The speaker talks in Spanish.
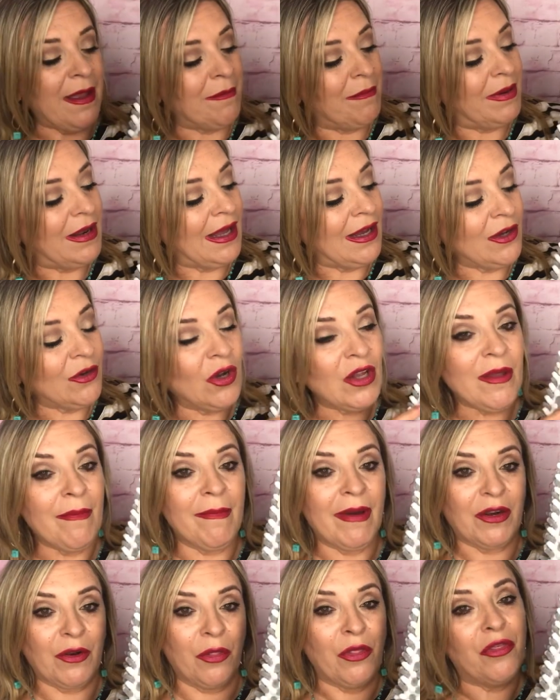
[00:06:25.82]
en blanco y en
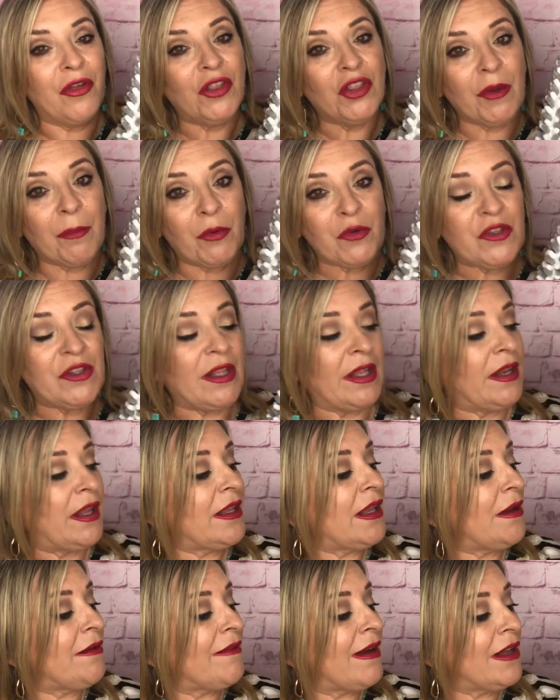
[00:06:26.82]
marroncito, por si
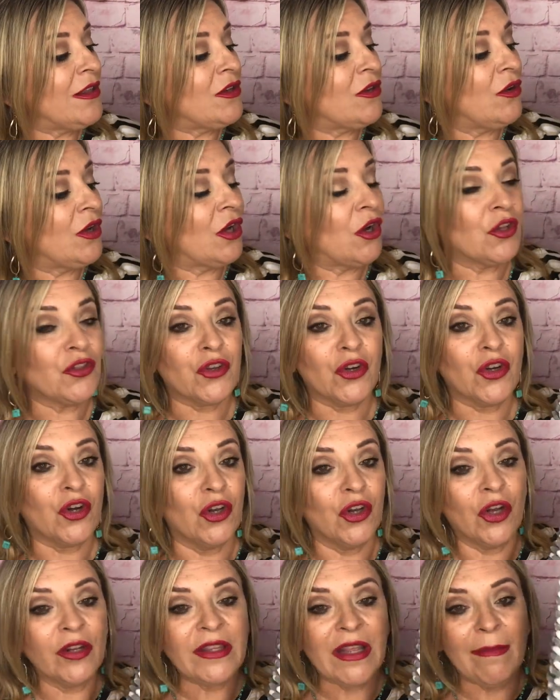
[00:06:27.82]
tenéis el baño en otro
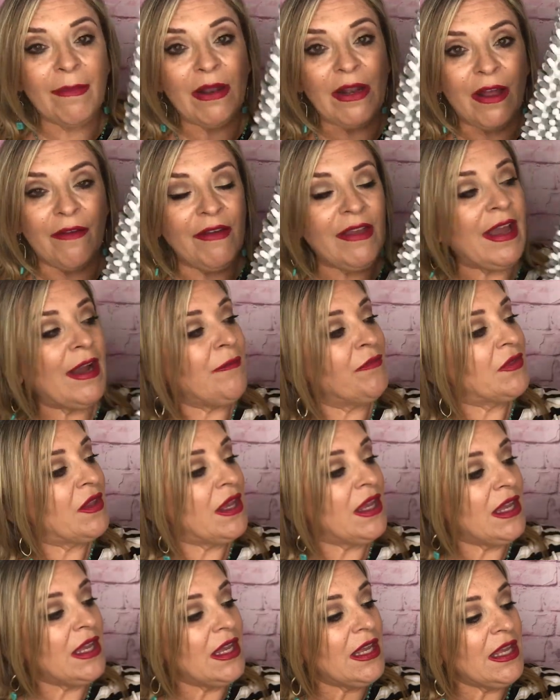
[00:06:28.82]
color, también la había.
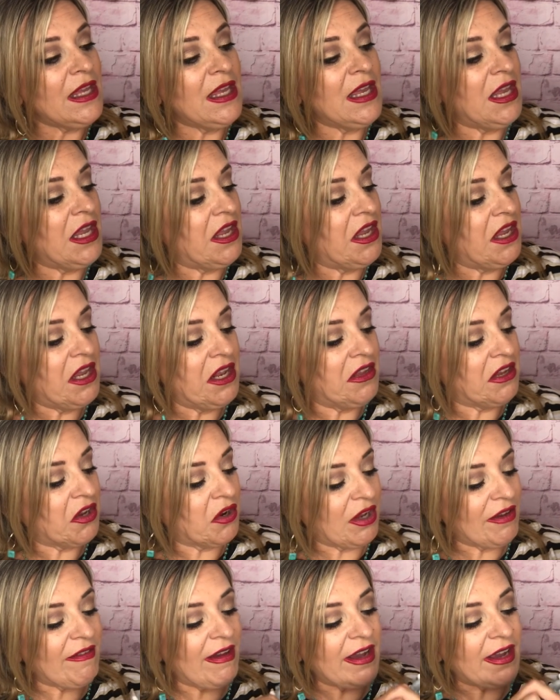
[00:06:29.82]
Y
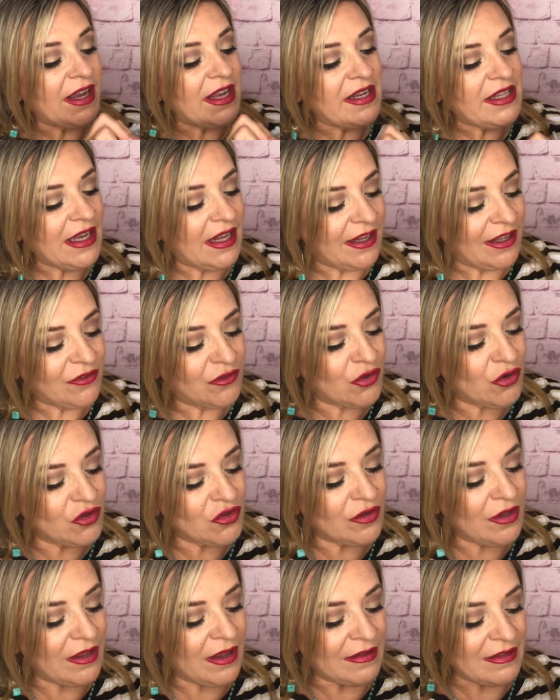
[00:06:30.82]
creo que va genial.
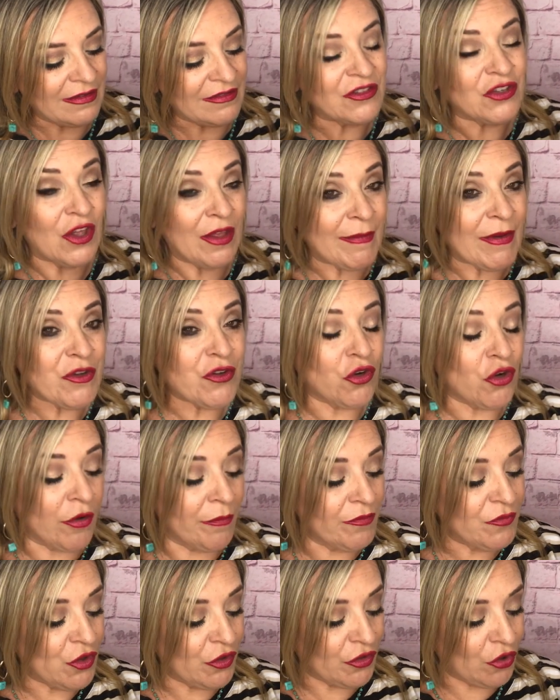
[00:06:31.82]
Esto, yo además yo,
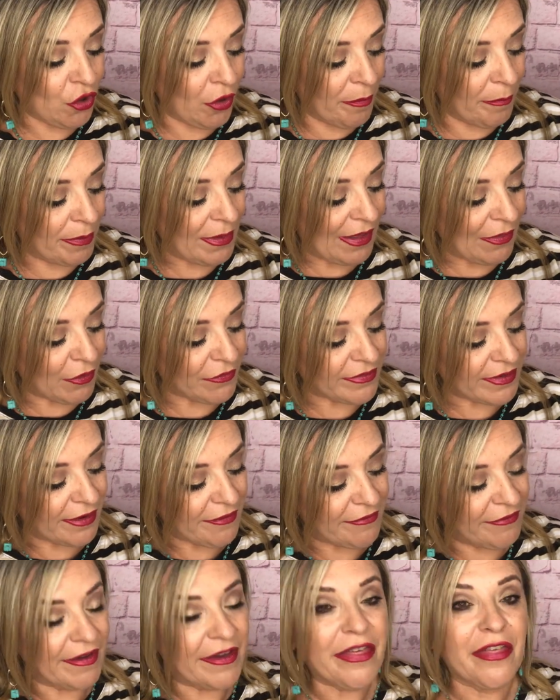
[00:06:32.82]
he comprado
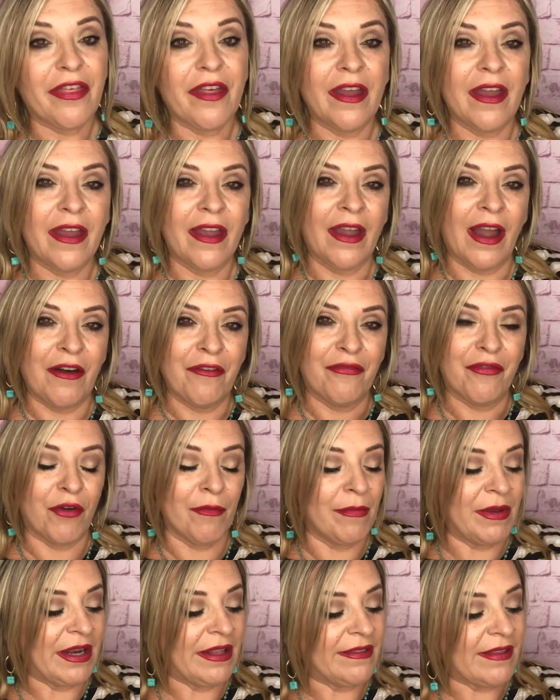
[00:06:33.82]
otras veces
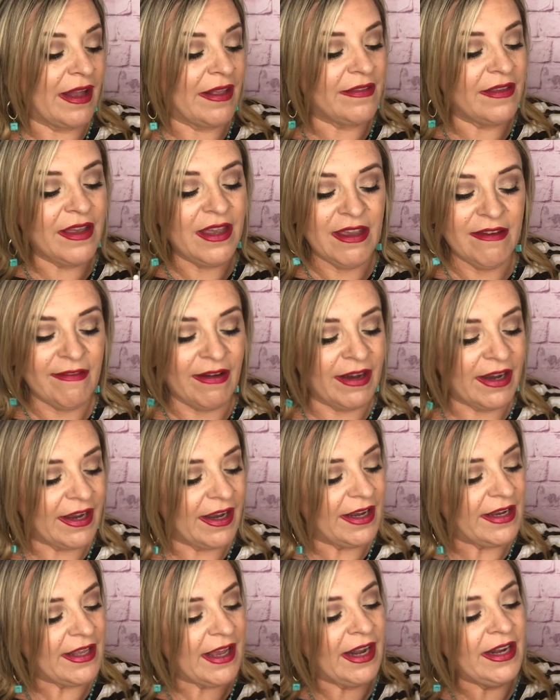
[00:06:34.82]
alfombritas allí y van
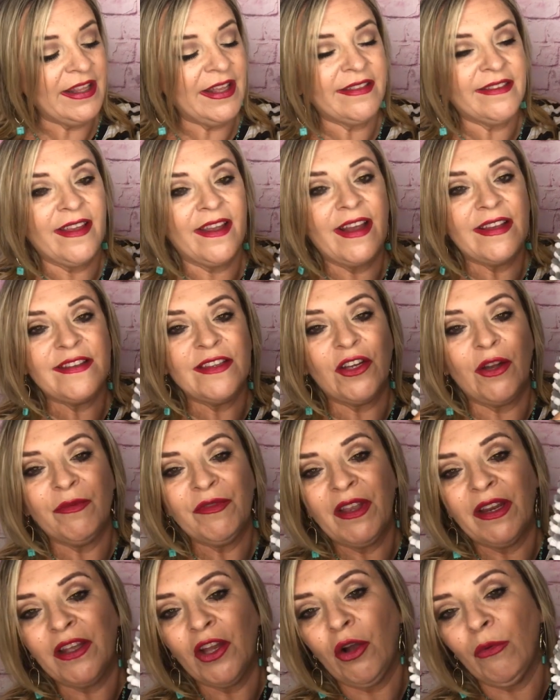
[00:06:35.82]
genial. Y esta es así,
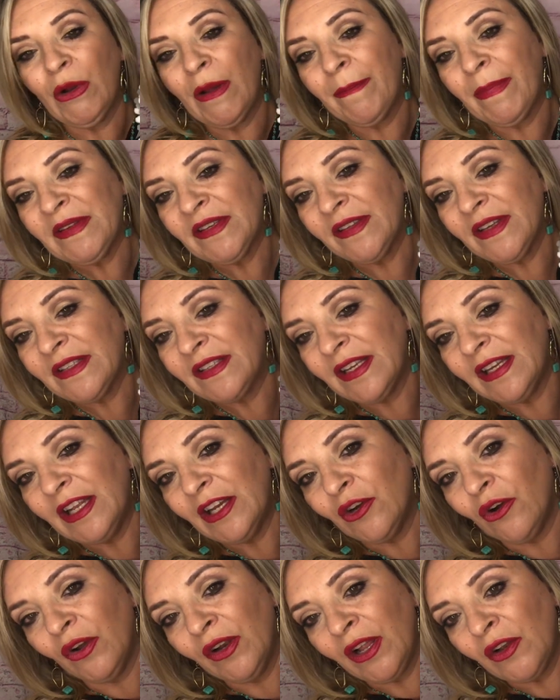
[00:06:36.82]
tiene que ir con una especie de
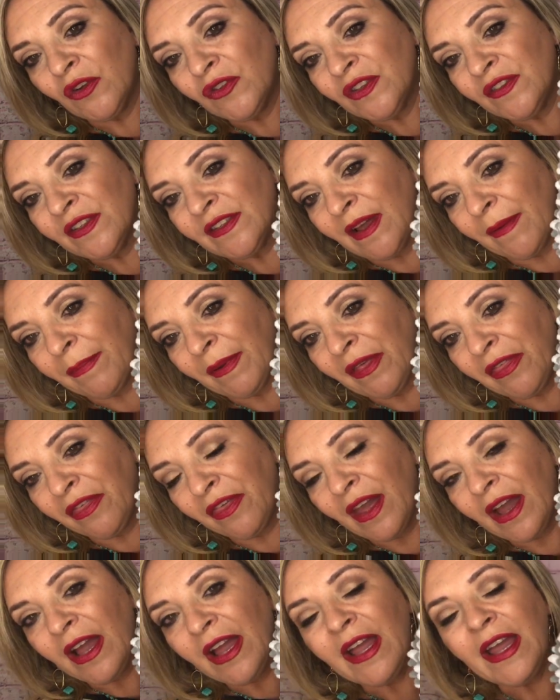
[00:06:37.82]
silicona, no sé si se
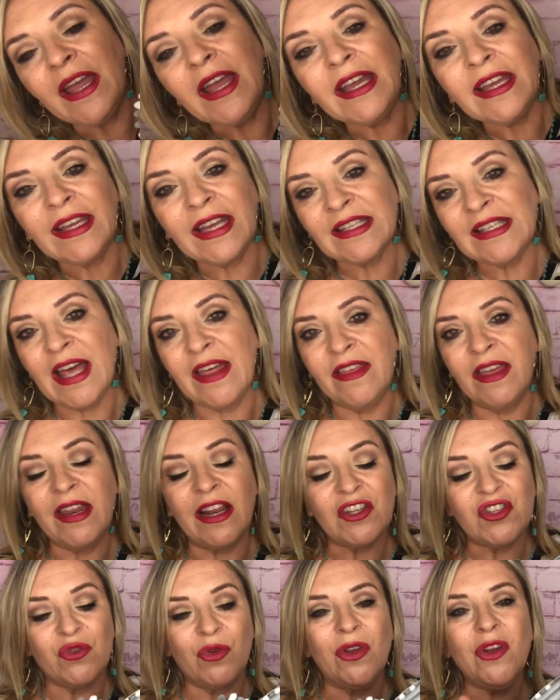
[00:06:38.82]
aprecia, que saliera
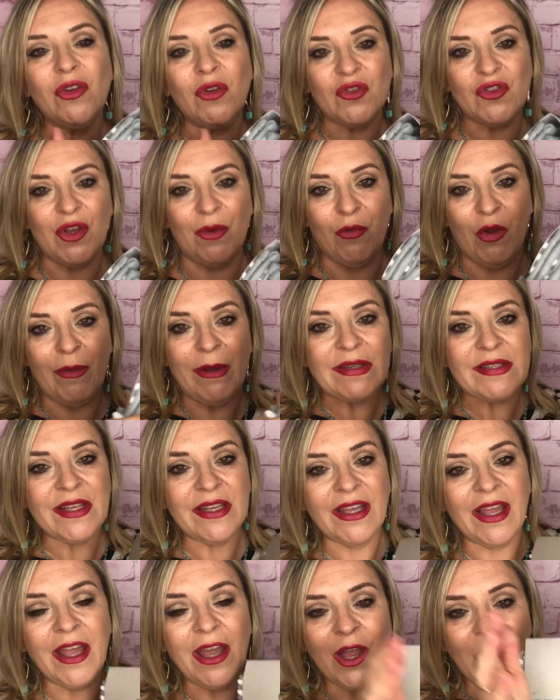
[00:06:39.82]
al suelo y no se mueva. Así
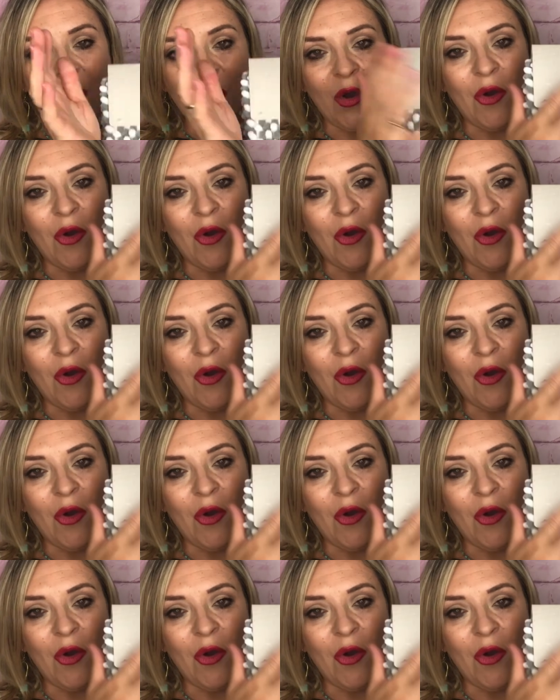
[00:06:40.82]
que